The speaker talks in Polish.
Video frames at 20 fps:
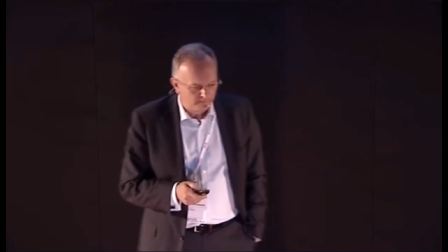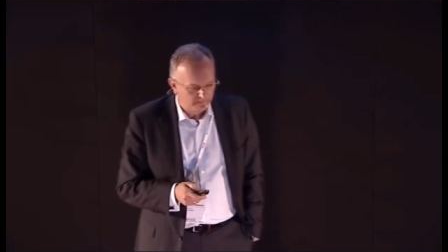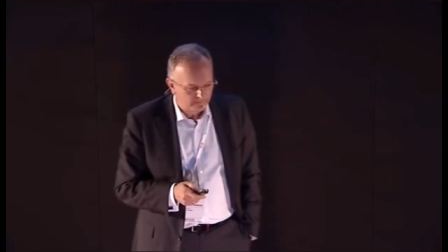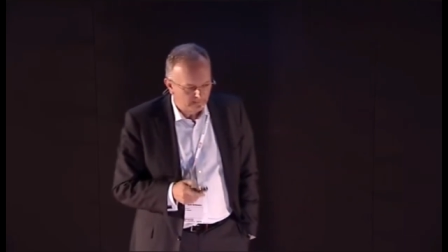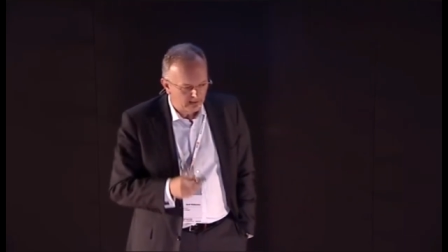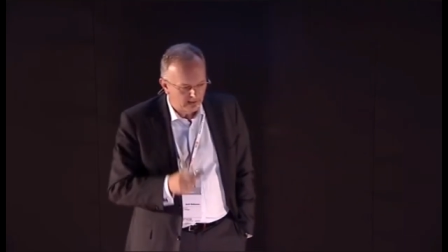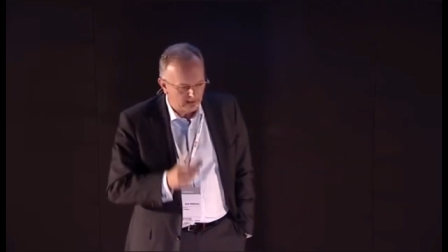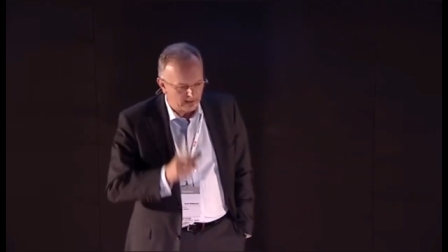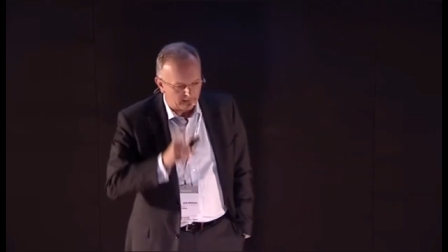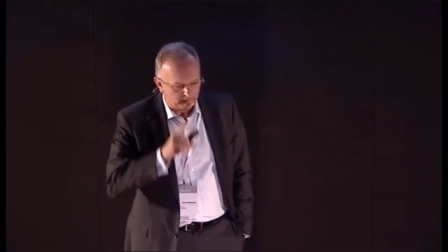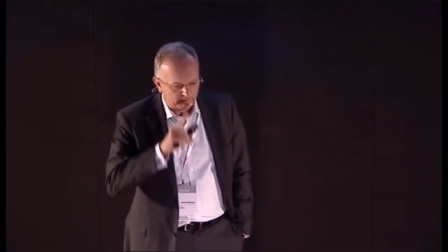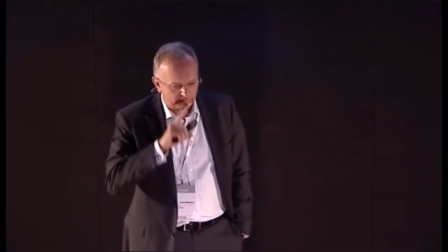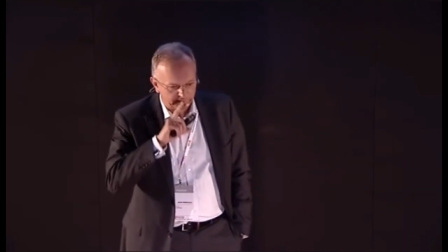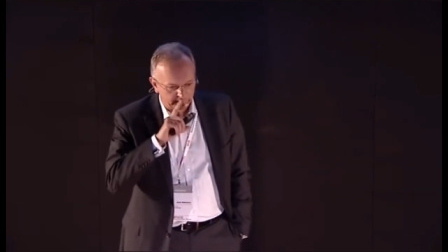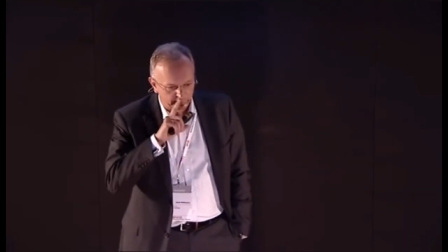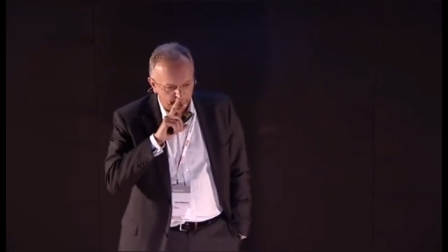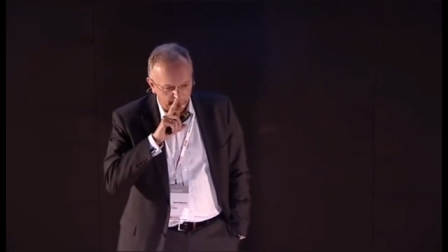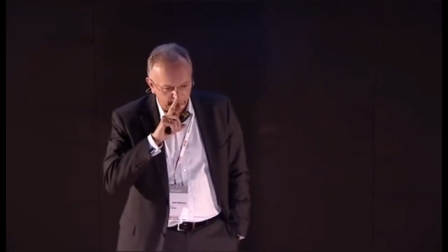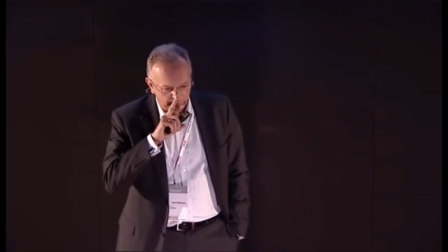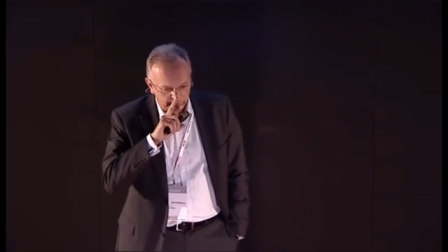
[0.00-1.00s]
na
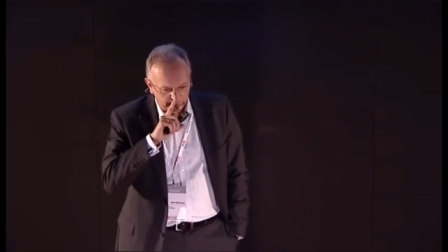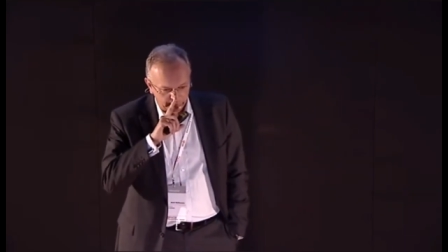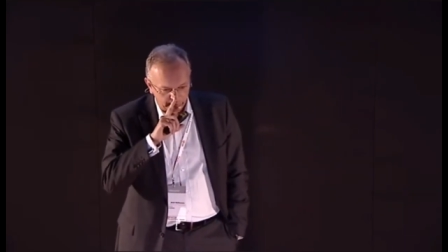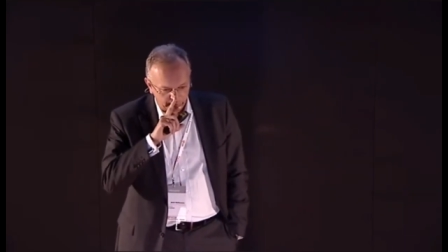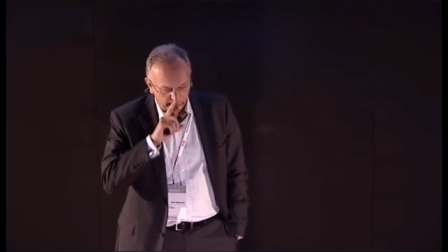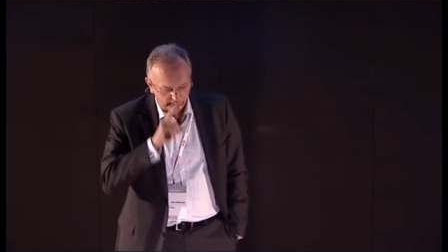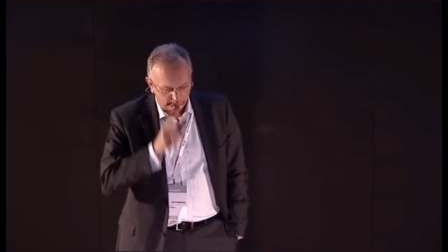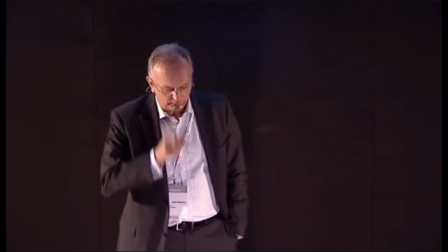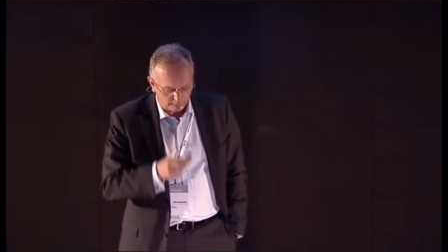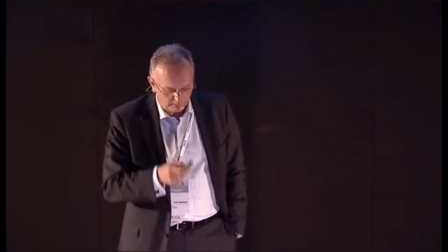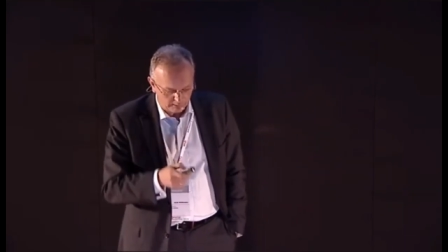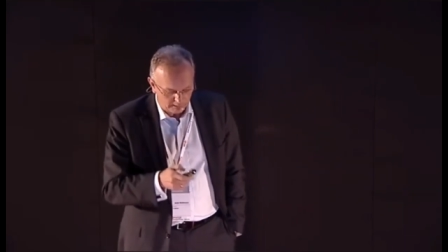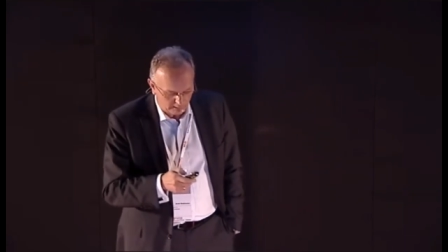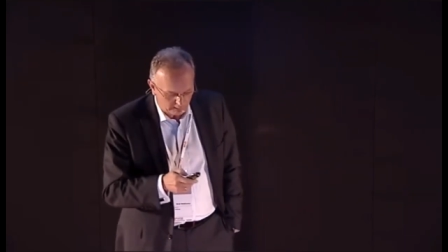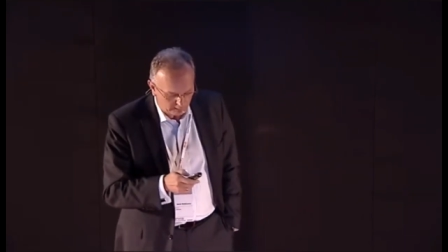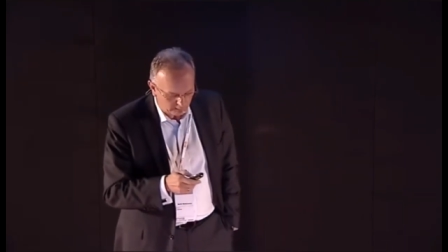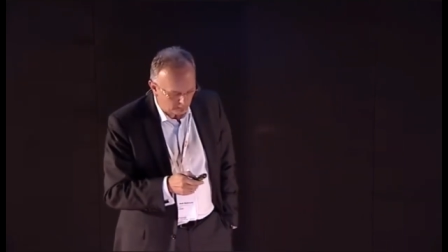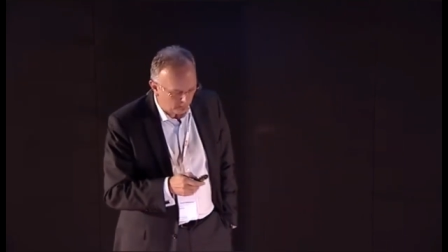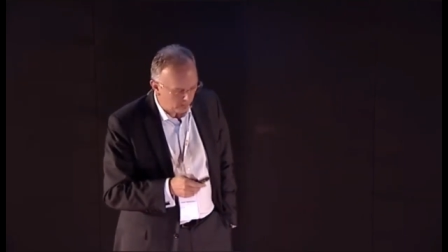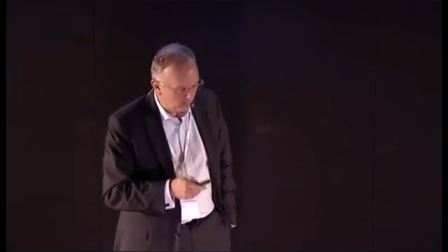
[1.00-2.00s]
codzienność,
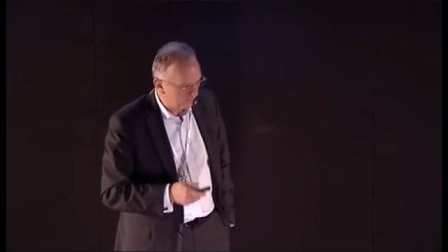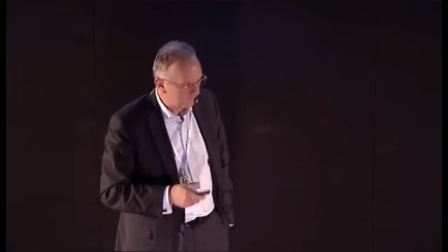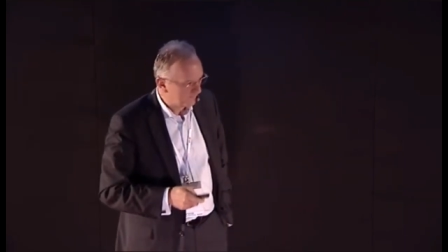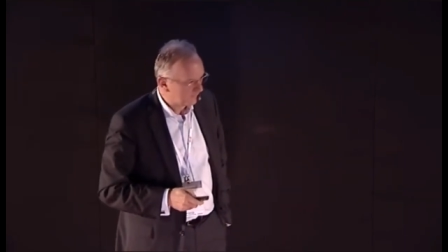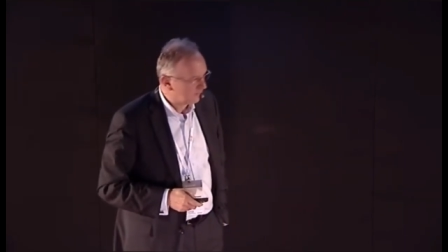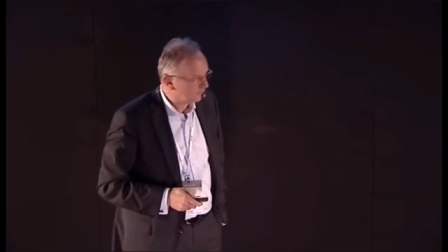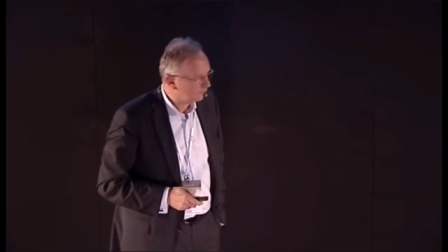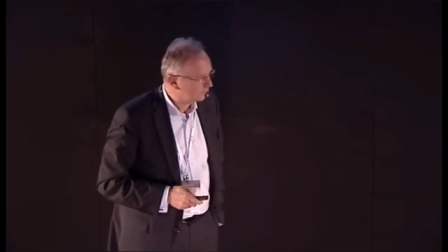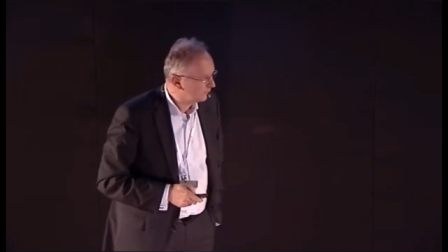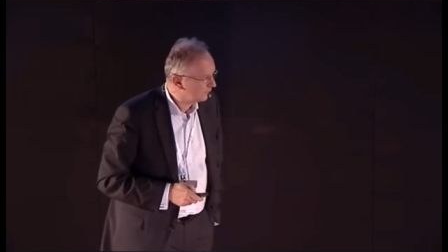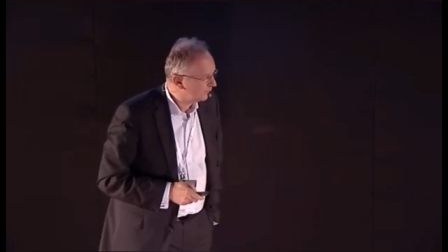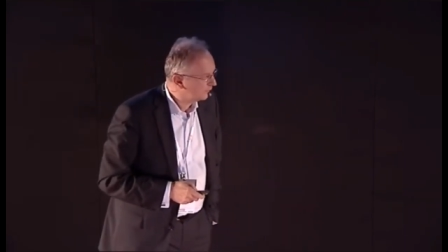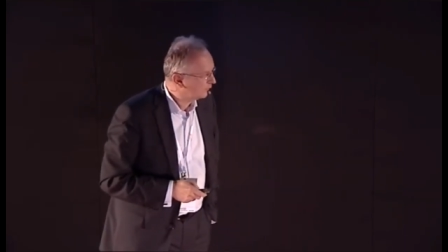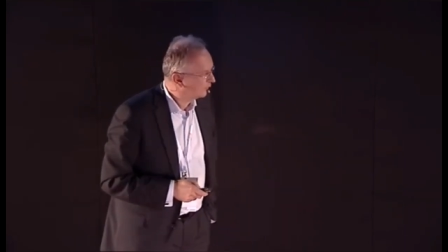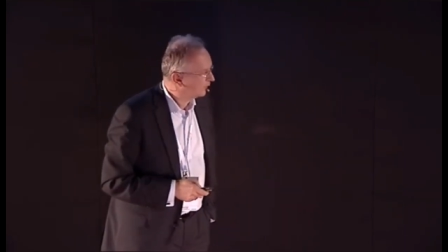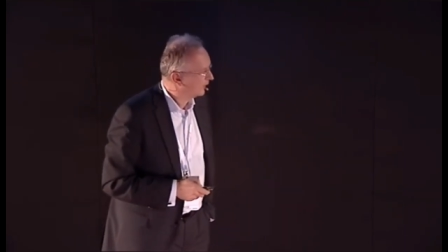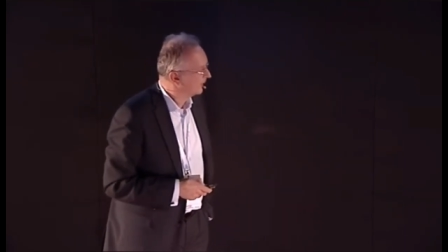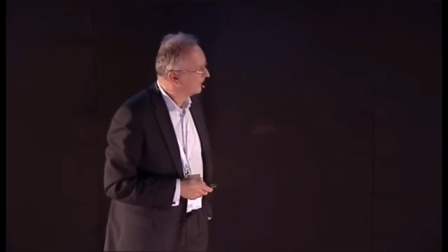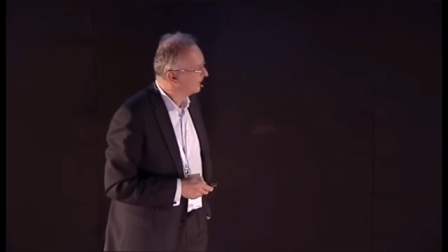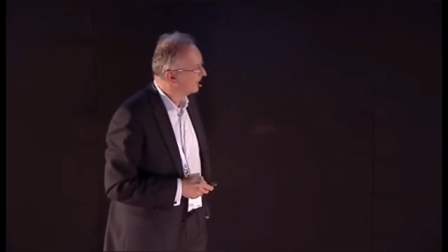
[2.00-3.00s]
to oczywiście